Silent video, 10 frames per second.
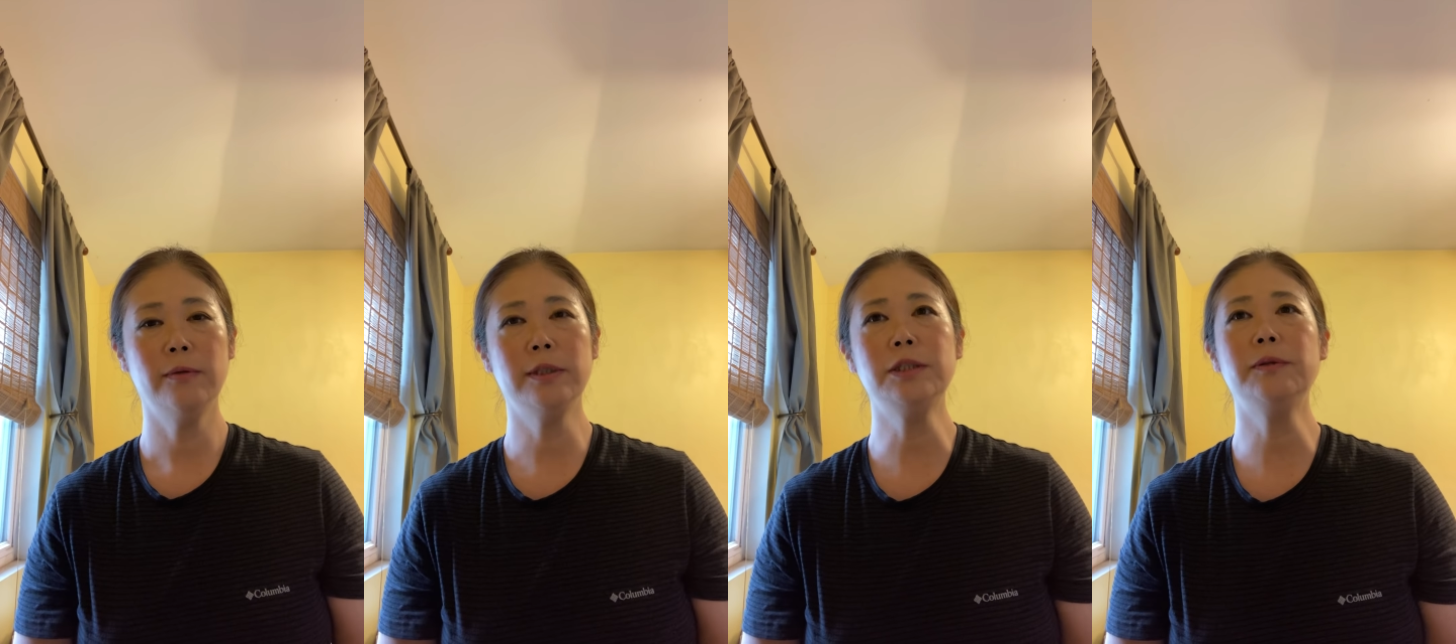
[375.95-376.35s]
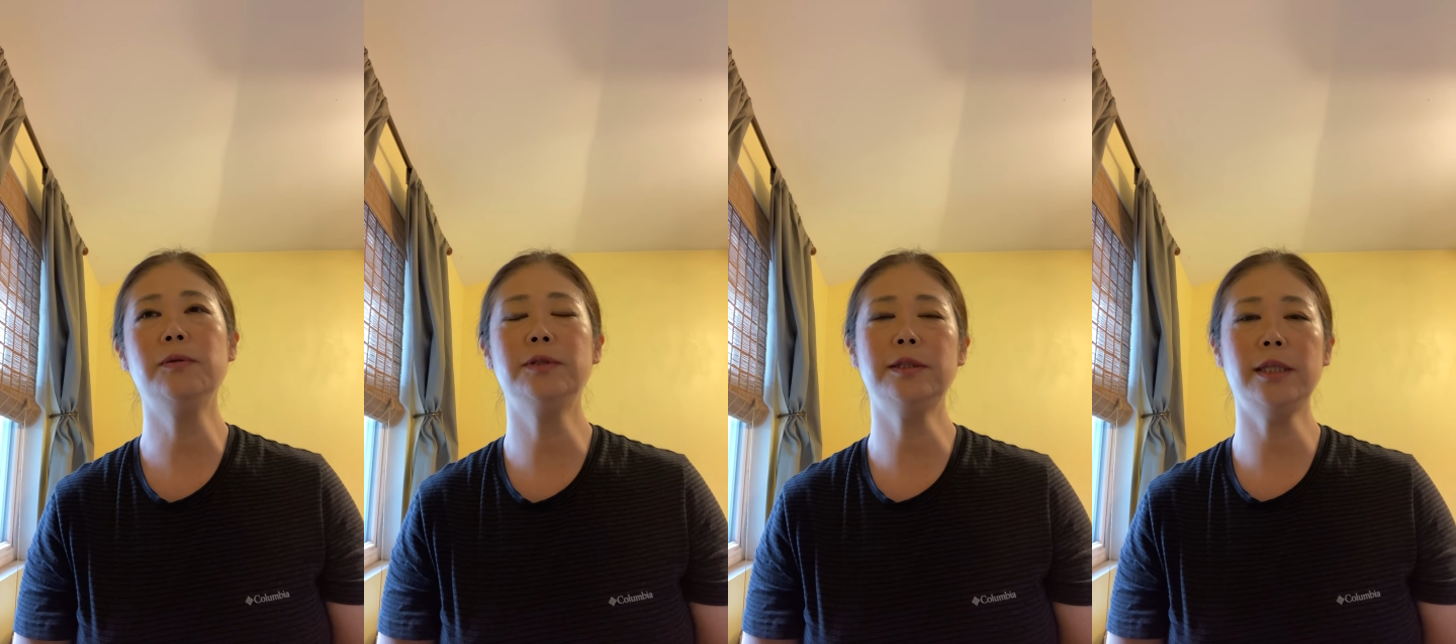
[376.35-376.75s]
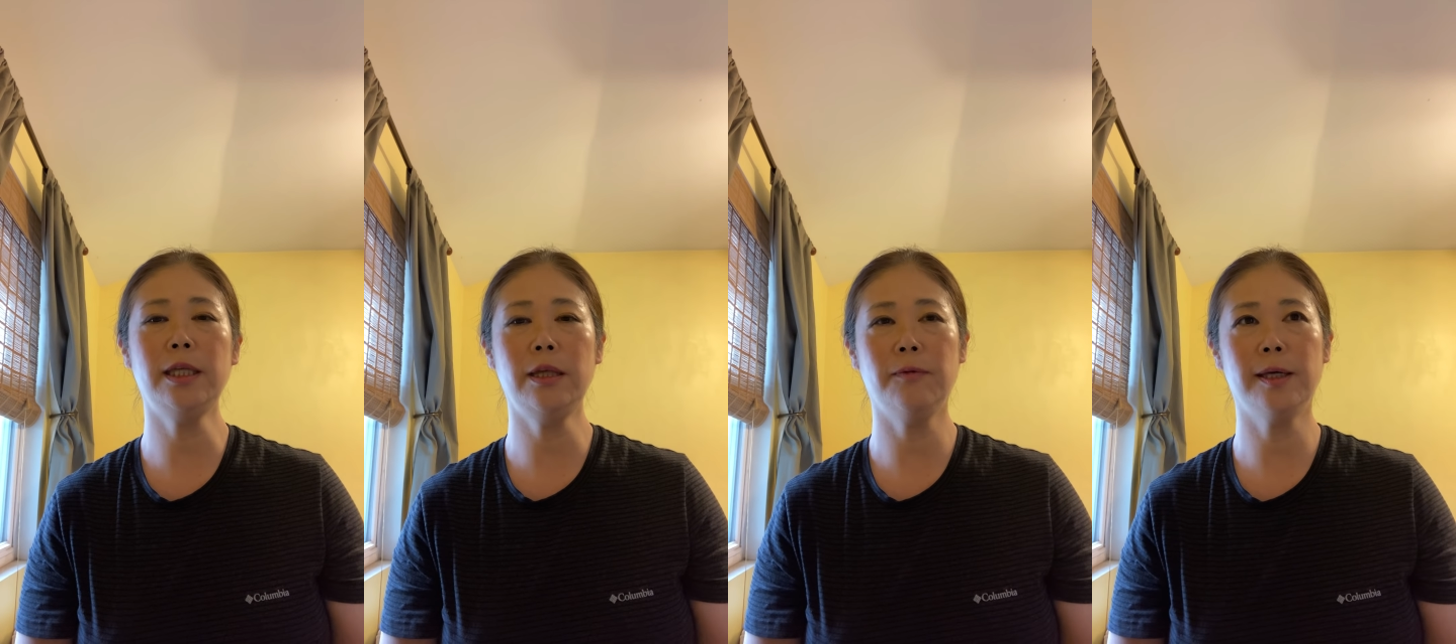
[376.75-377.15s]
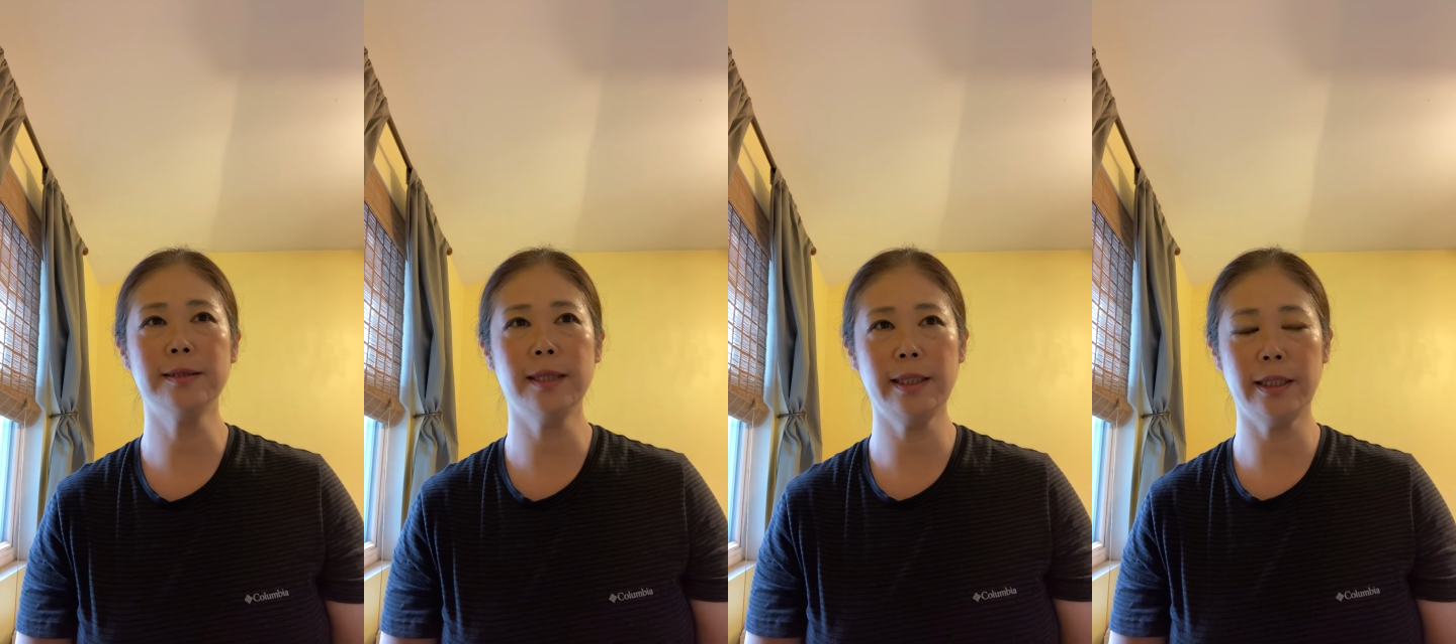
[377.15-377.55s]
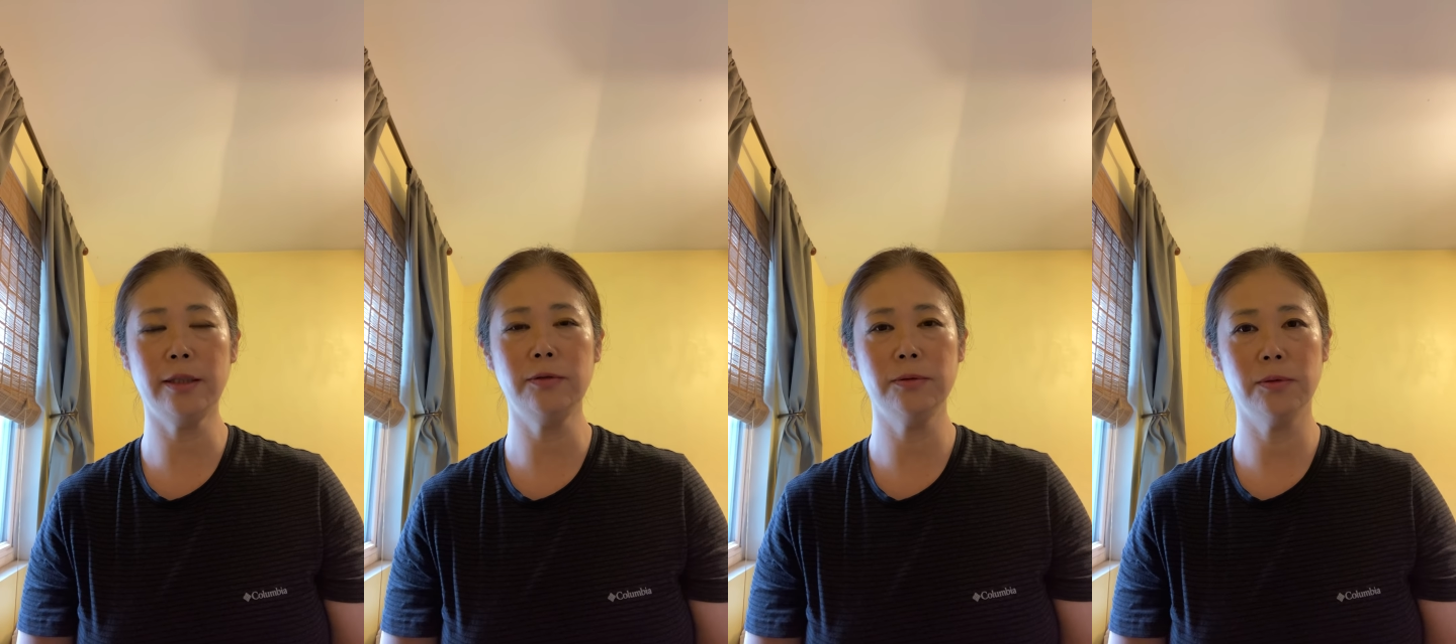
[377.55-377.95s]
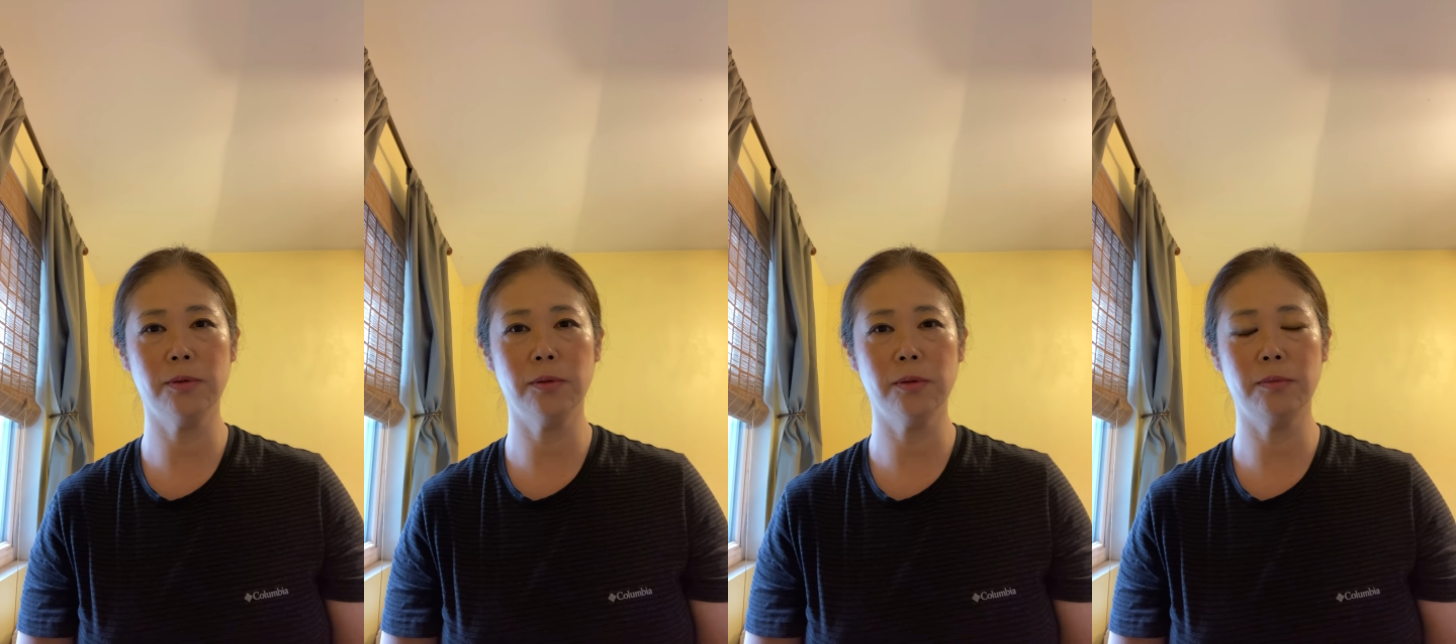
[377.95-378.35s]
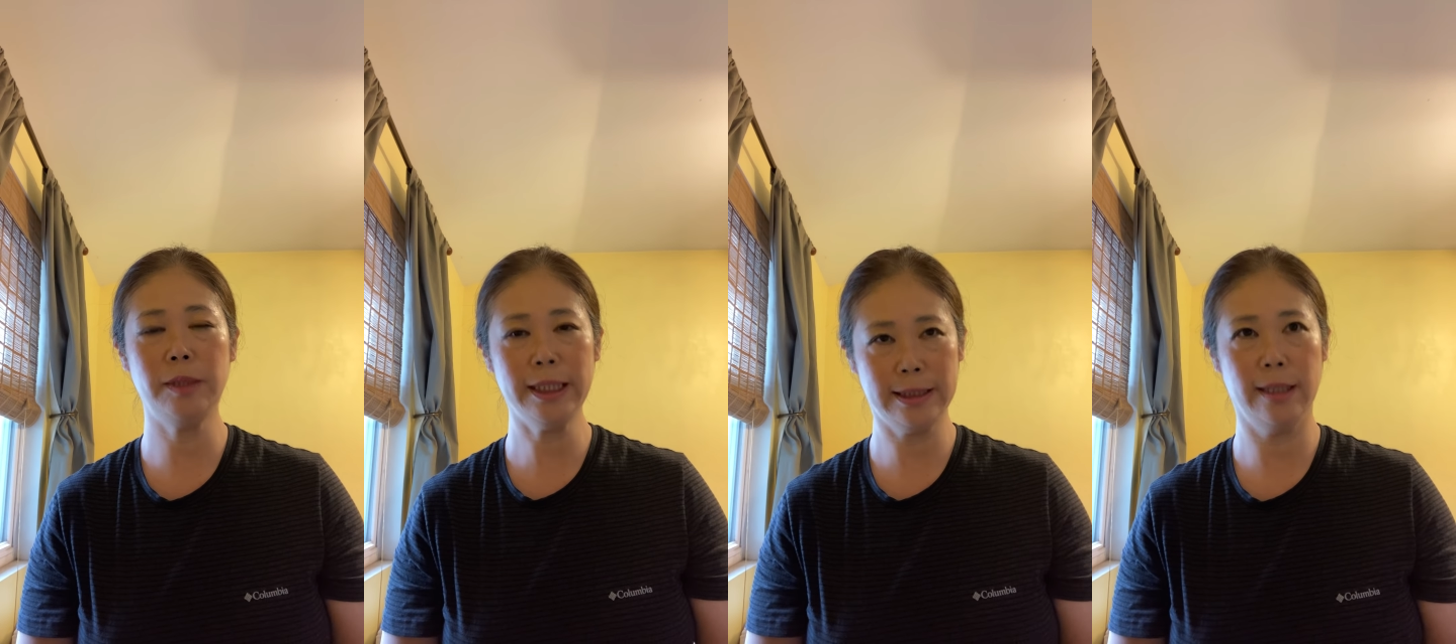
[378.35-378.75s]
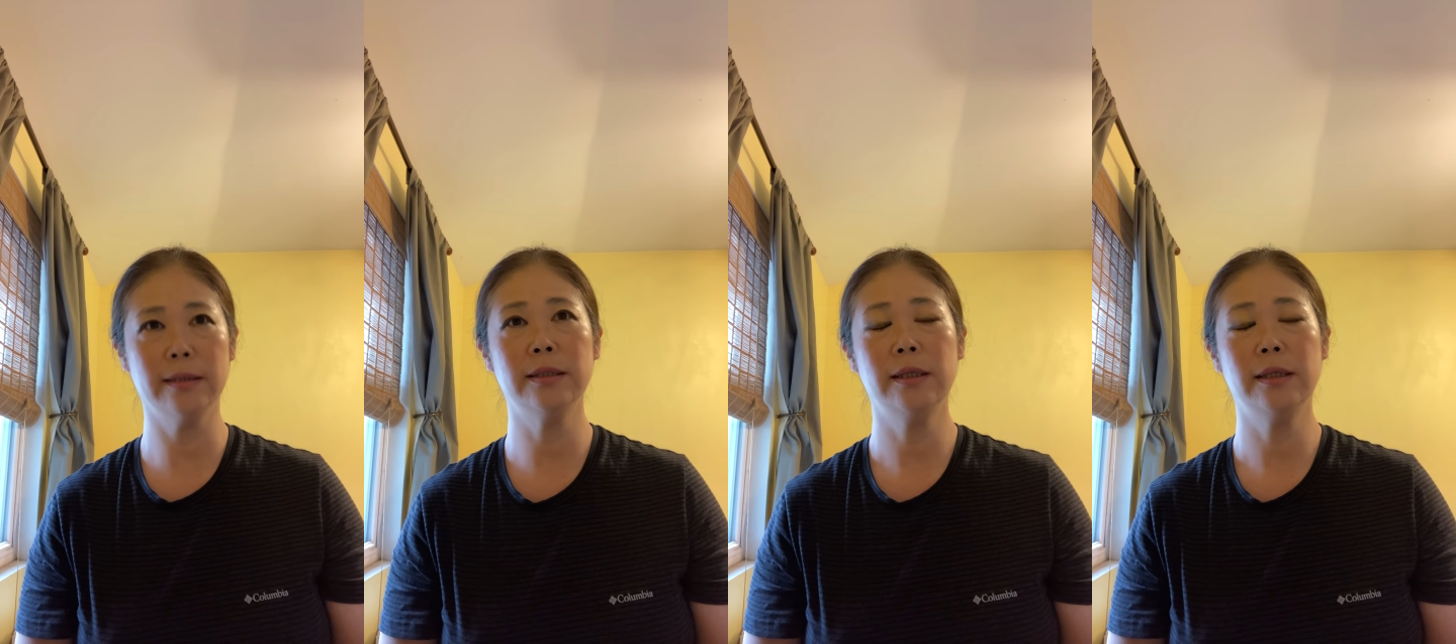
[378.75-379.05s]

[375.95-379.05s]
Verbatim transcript: 私は個人的にはサイキックの皆さん